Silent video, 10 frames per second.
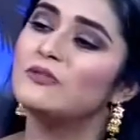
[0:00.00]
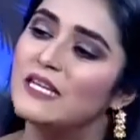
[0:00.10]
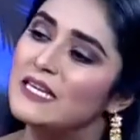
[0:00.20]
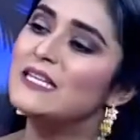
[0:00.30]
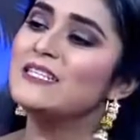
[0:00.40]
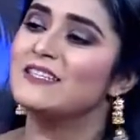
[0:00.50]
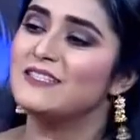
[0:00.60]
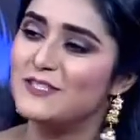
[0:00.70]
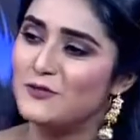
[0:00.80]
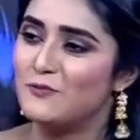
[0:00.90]
তো থেকেই
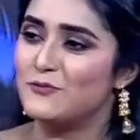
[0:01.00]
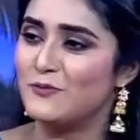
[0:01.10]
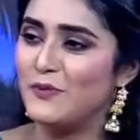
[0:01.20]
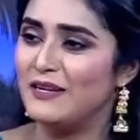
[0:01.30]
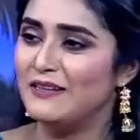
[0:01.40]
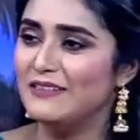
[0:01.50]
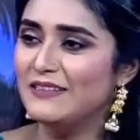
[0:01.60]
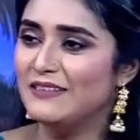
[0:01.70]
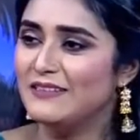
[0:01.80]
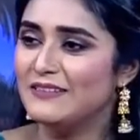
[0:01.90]
যাচ্ছে সব থেকেই যাচ্ছে
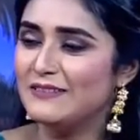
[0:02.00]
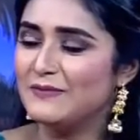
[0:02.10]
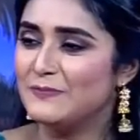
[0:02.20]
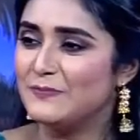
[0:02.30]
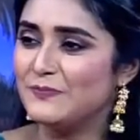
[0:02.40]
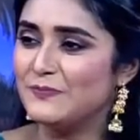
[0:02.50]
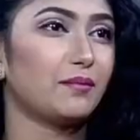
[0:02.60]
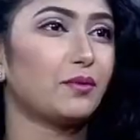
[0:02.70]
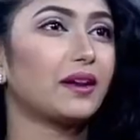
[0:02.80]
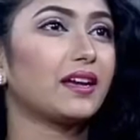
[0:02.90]
সব সময়
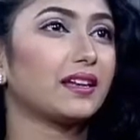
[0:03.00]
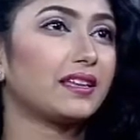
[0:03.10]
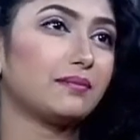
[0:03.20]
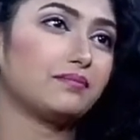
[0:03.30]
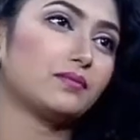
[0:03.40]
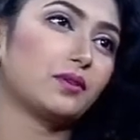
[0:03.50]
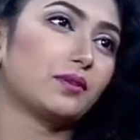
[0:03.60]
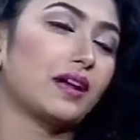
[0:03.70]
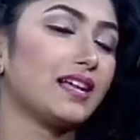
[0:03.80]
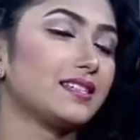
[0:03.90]
পরীক্ষা কি
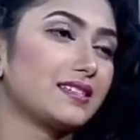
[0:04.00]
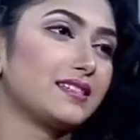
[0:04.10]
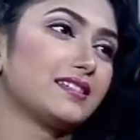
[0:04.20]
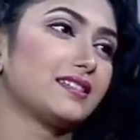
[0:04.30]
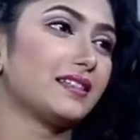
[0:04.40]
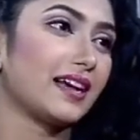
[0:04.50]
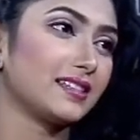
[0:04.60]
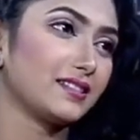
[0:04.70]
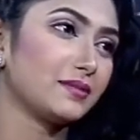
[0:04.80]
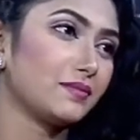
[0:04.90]
কোনো কাজ আসলে সেটা দেখা
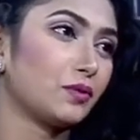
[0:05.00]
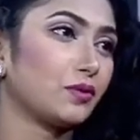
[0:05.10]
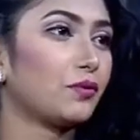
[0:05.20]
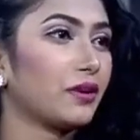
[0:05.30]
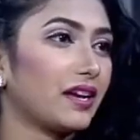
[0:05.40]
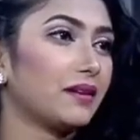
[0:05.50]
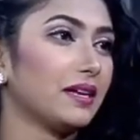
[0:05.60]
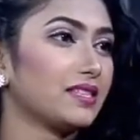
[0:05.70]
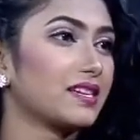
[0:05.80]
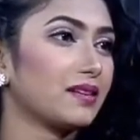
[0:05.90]
যাচ্ছে কোনো পরীক্ষার
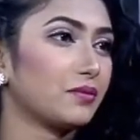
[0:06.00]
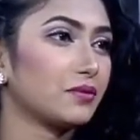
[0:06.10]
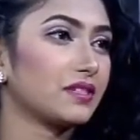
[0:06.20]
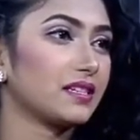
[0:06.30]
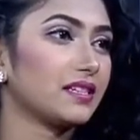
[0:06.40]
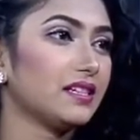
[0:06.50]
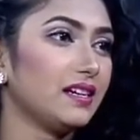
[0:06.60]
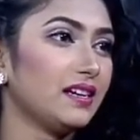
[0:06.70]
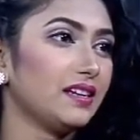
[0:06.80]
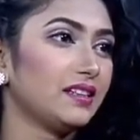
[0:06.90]
মাঝখানে পড়ছে
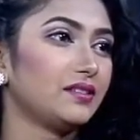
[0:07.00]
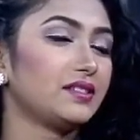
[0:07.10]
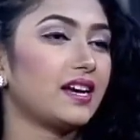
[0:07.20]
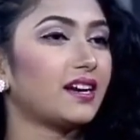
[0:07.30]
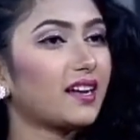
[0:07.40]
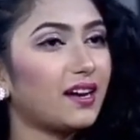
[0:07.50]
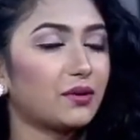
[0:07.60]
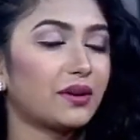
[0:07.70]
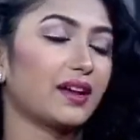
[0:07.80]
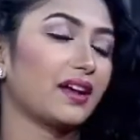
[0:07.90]
যার
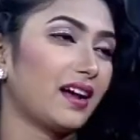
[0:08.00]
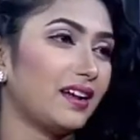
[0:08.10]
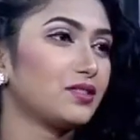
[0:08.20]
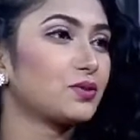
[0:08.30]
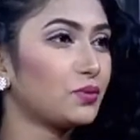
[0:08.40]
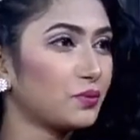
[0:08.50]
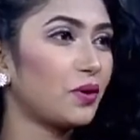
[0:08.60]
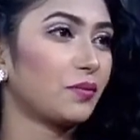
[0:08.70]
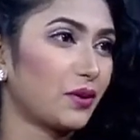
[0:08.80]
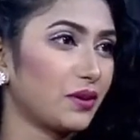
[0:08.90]
কারণে কাজ খুব
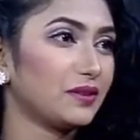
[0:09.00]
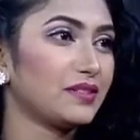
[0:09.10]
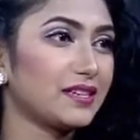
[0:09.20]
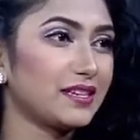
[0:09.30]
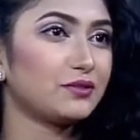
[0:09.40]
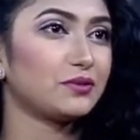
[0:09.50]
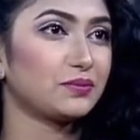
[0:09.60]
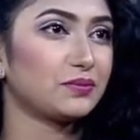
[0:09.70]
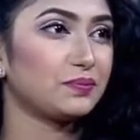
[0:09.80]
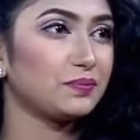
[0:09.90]
কম করা হচ্ছে কিন্তু
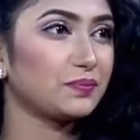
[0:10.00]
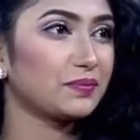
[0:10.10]
অনেকগুলো কাজ